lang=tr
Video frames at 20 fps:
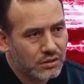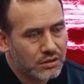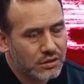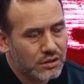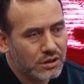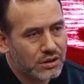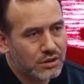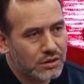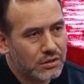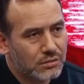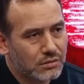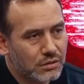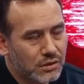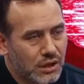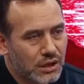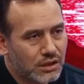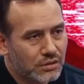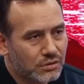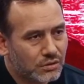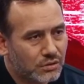Çin
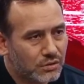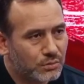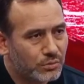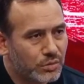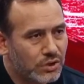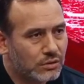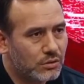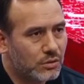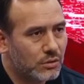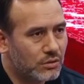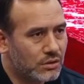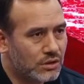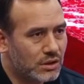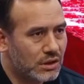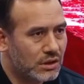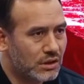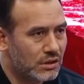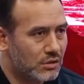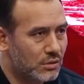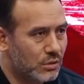en son
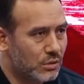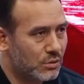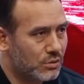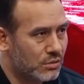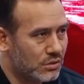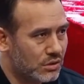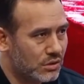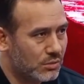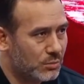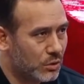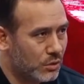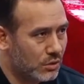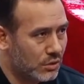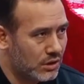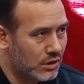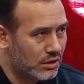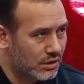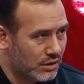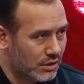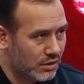1949'da
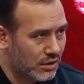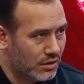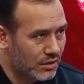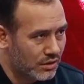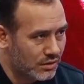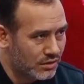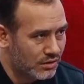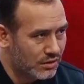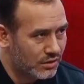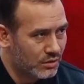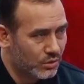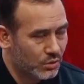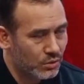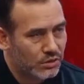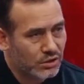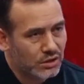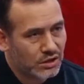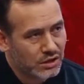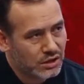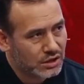bölgeyi işgal etti.
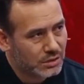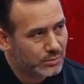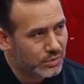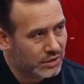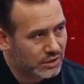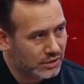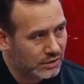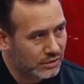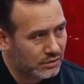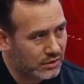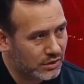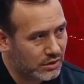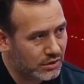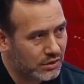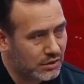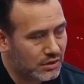Rus'un işbirliğiyle.